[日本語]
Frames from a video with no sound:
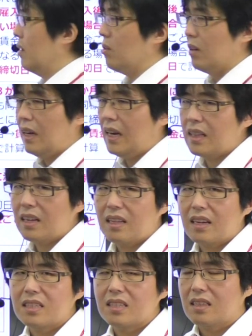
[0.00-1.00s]
あ、相手
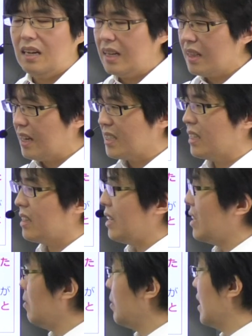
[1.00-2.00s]
方が相手が知った
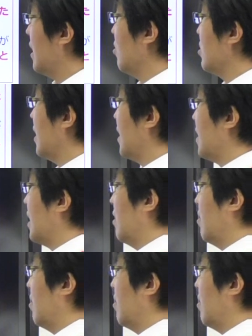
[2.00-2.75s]
日みたいな抑え方が